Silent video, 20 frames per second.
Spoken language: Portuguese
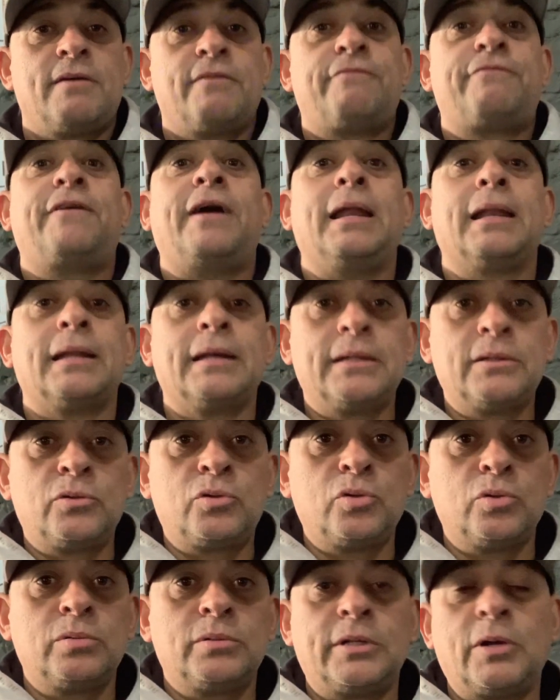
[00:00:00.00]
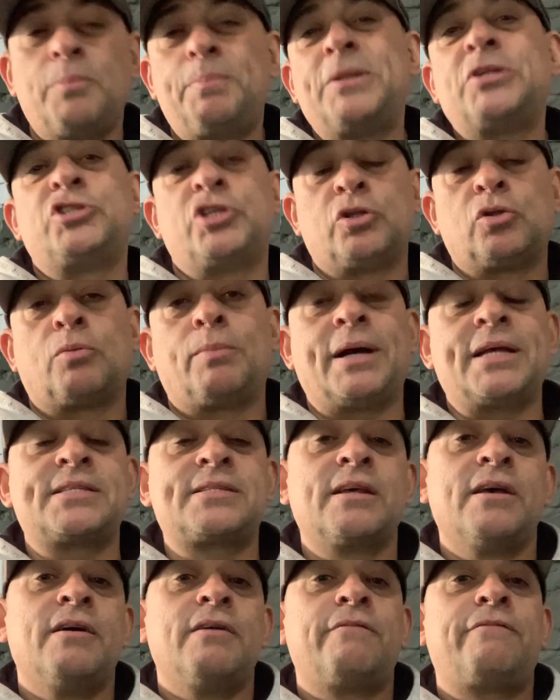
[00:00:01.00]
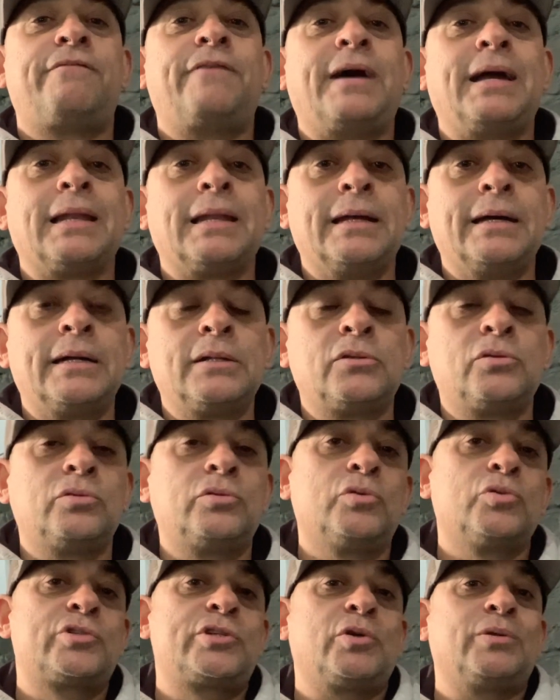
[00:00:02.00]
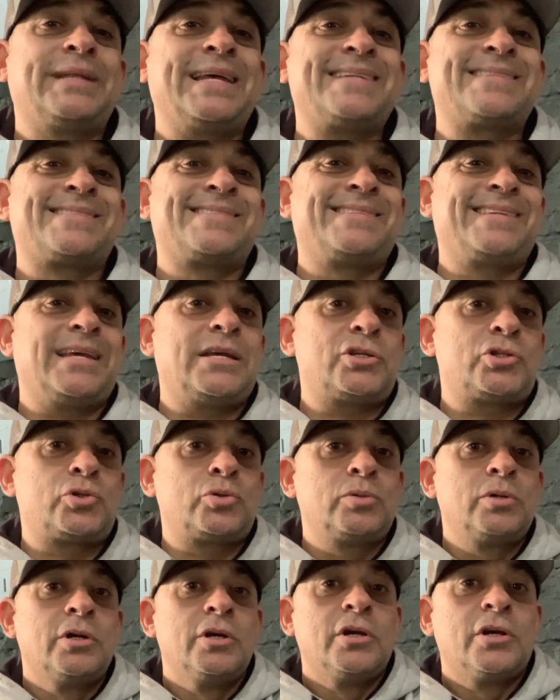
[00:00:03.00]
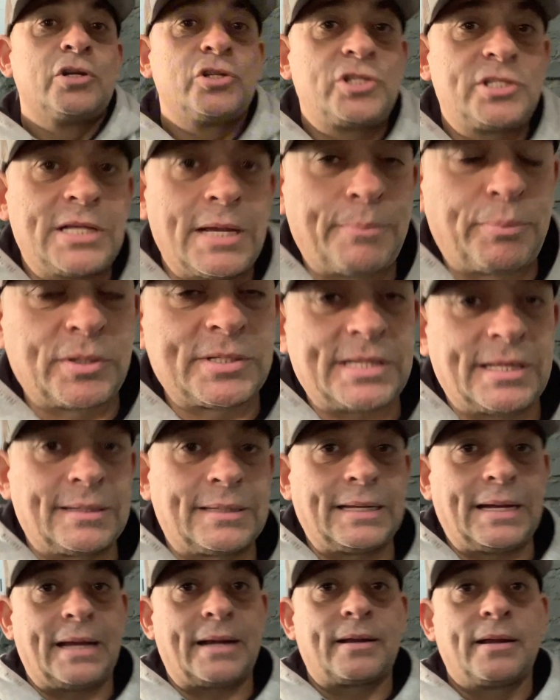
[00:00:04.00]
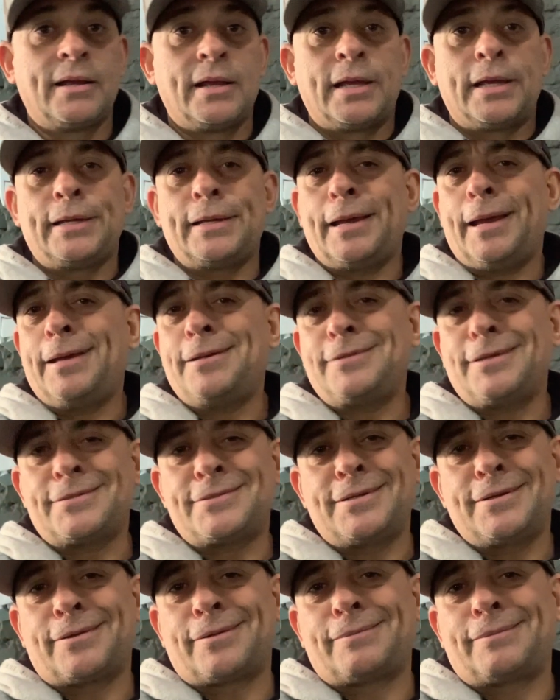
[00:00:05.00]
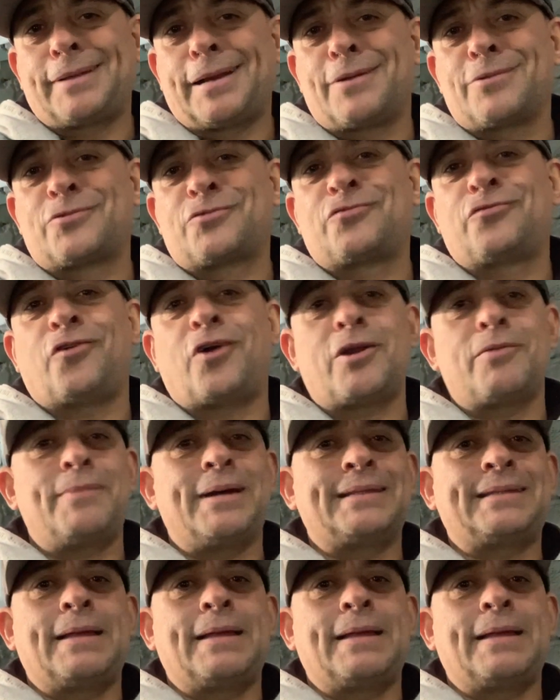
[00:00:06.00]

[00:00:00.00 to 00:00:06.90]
Falando, não pedindo, mas falando do seu desejo de se aposentar. E aí já se transforma uma